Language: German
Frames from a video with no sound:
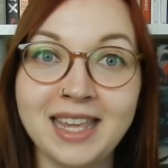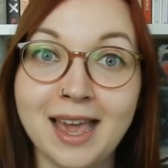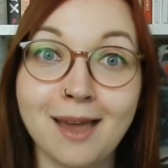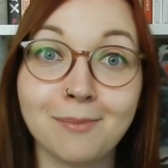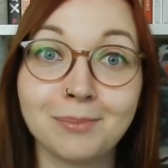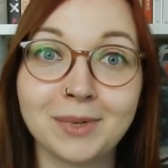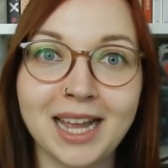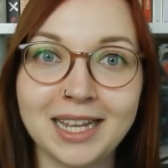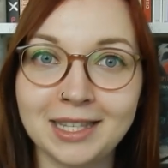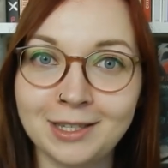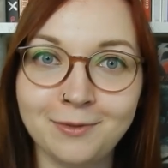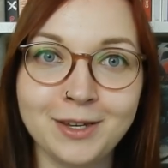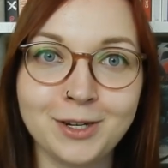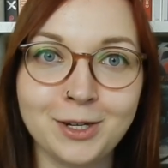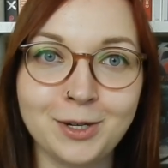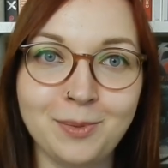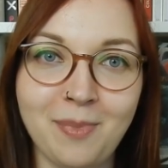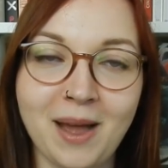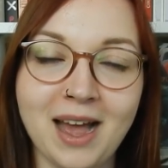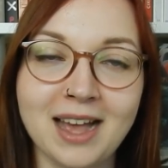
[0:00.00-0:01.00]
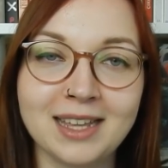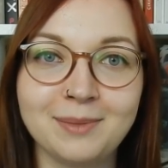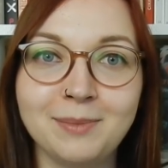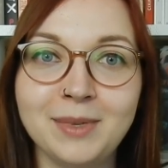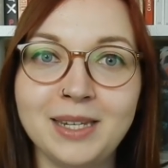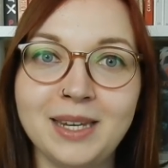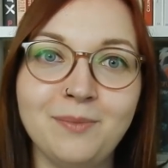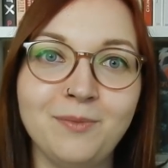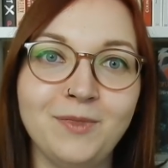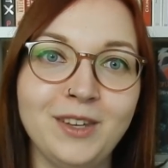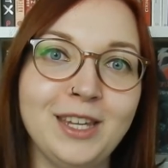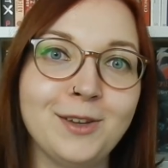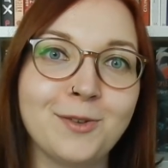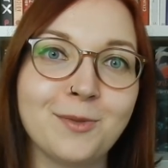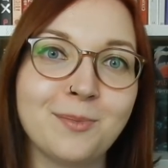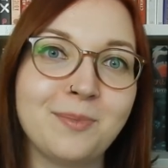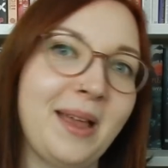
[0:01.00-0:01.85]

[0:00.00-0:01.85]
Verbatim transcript: ihr habt ganz viel Spaß mit dem Video.